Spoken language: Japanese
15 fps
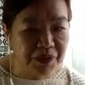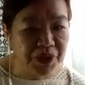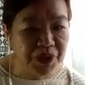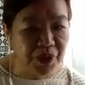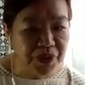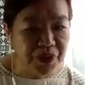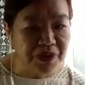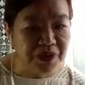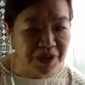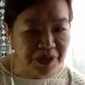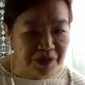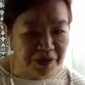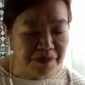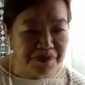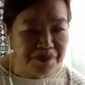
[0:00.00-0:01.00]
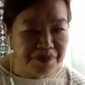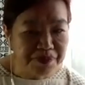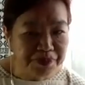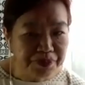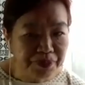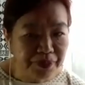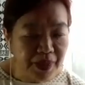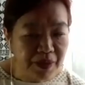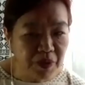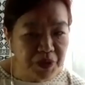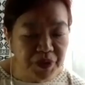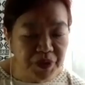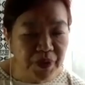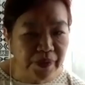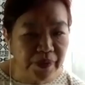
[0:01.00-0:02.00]
もちろんあの活字か
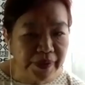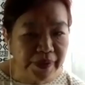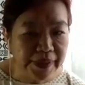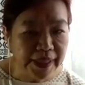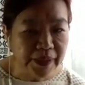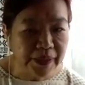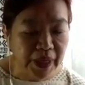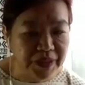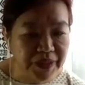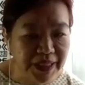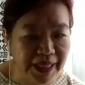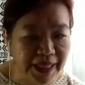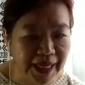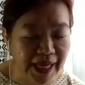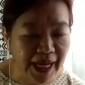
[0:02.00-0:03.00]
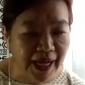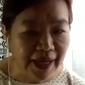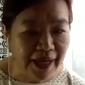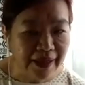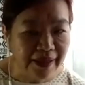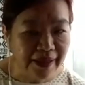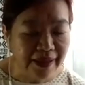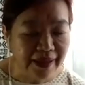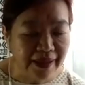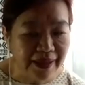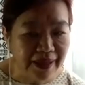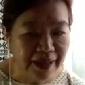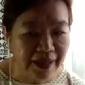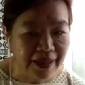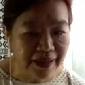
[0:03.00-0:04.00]
ら、えー、インターネットまで含
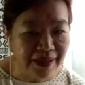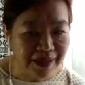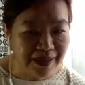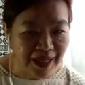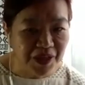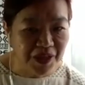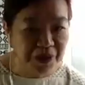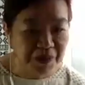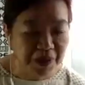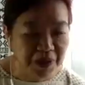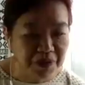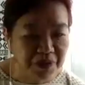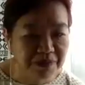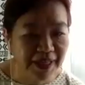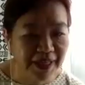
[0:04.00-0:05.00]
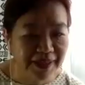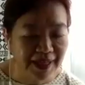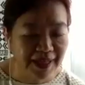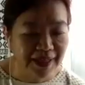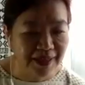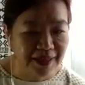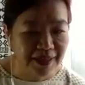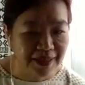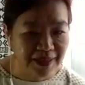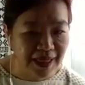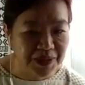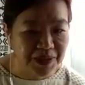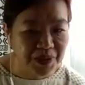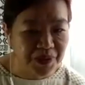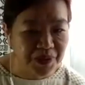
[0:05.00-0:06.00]
めてなんですがそういうニュースメディア
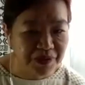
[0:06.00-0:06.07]
を、